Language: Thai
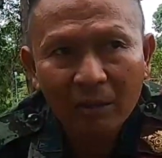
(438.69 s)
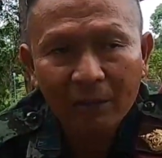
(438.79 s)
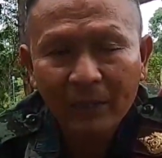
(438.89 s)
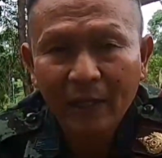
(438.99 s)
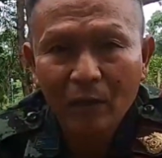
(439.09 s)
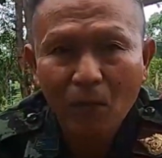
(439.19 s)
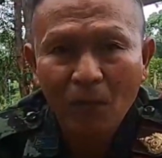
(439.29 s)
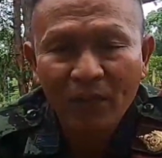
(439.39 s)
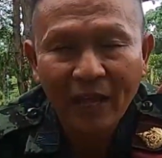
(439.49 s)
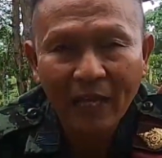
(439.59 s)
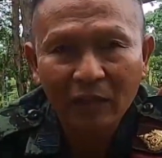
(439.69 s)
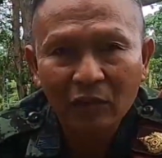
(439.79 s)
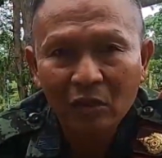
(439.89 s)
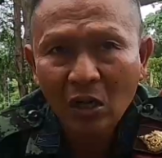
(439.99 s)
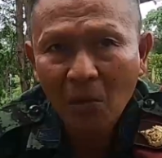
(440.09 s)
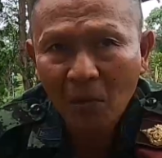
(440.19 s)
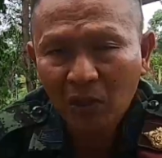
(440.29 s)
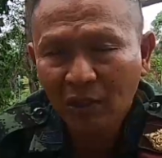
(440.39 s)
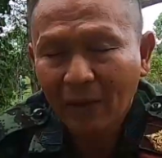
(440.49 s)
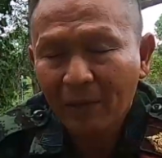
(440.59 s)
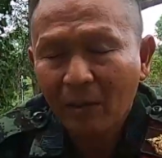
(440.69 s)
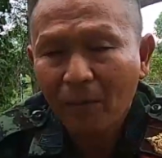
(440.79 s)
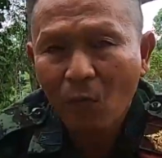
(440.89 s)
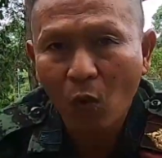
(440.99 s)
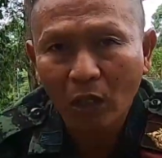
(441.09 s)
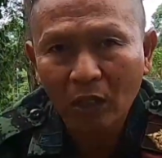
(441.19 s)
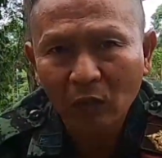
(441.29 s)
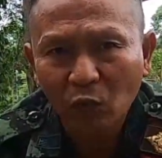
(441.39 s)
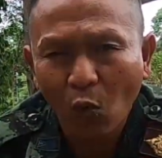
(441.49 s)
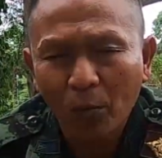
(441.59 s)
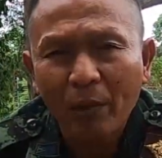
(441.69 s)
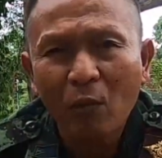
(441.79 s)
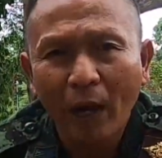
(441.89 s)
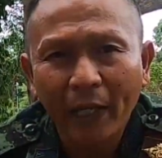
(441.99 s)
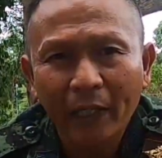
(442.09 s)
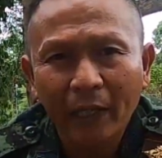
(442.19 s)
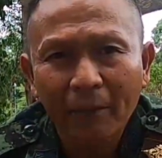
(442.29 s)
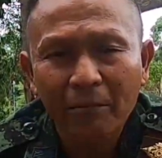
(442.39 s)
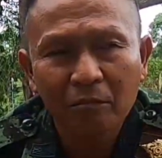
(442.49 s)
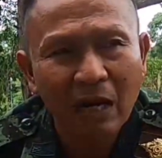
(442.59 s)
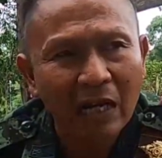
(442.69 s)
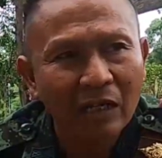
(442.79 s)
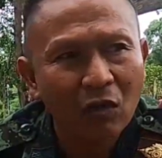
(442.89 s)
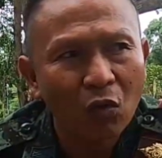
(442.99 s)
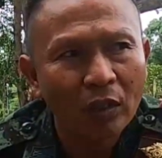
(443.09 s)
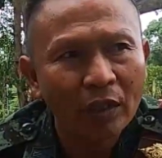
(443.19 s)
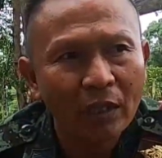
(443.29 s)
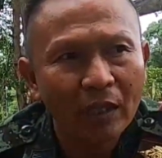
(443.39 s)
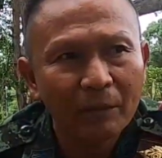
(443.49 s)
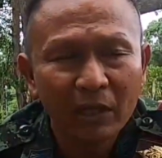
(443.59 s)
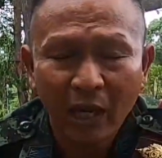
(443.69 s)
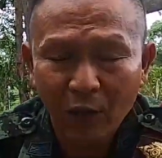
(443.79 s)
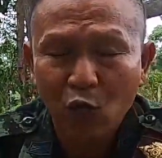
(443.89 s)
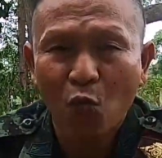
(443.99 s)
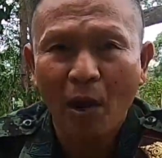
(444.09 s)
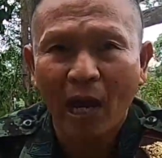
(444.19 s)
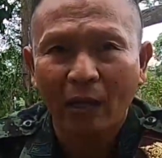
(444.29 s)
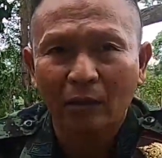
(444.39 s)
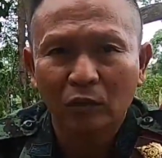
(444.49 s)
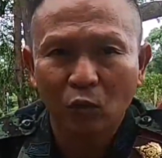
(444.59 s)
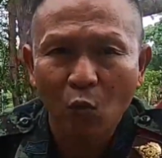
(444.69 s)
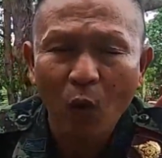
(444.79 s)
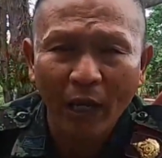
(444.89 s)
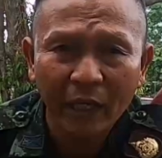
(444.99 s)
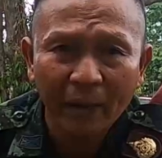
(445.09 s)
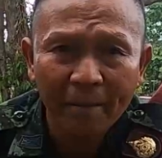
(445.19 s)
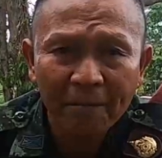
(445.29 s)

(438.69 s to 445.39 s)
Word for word: มันไม่ใช่ระบบประสาทเนาะมันจะทำให้เราปวด และทนไม่ไหวนะครับ บางคนที่มีอายุมากสูงวัย